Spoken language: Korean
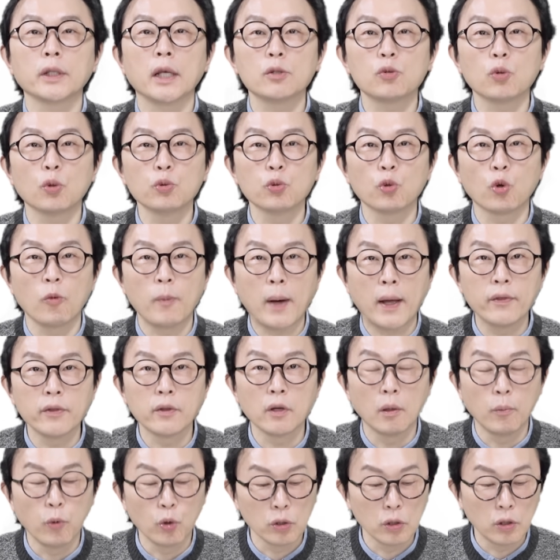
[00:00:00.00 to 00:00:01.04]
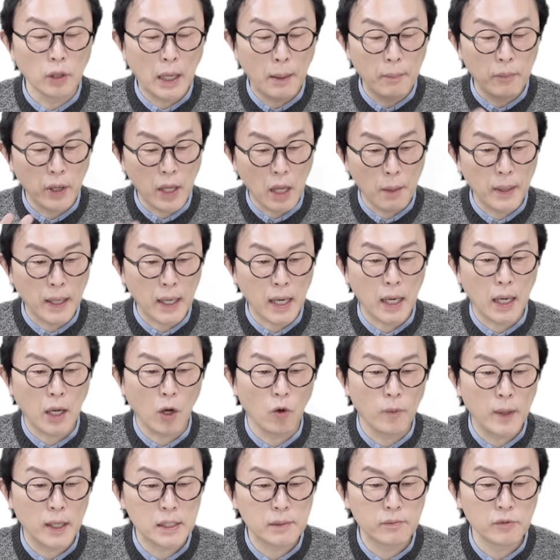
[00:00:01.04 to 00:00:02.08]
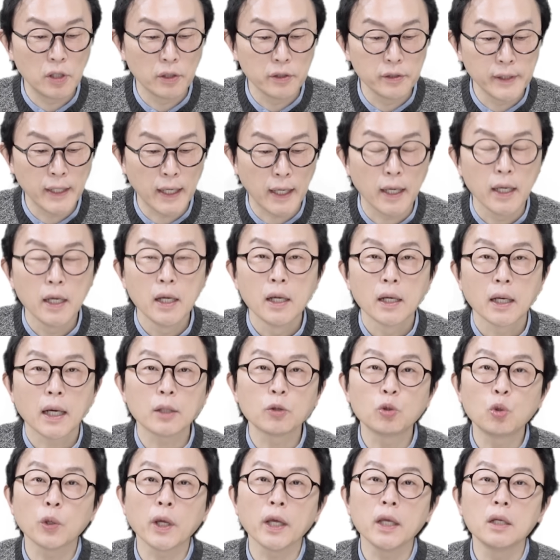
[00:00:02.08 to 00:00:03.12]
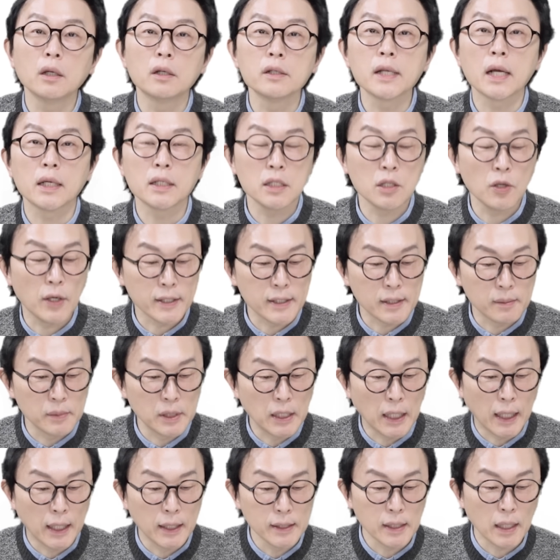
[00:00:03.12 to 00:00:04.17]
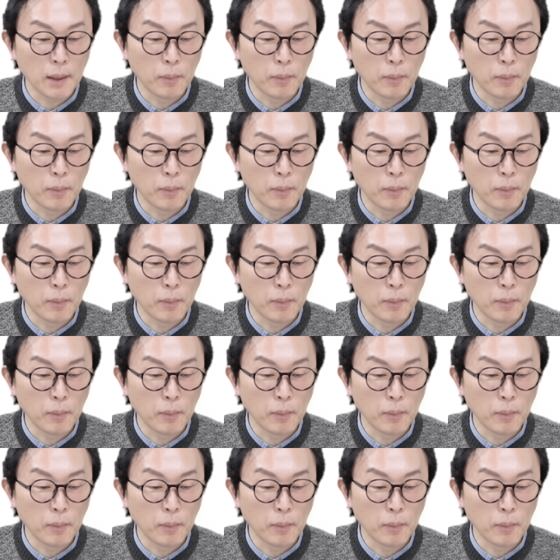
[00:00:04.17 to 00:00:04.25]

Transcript: 내 손으로 만들어 보는 걸 한번 해봐라 라고 말씀드렸는데, 카톡에 이런 사진이 왔습니다.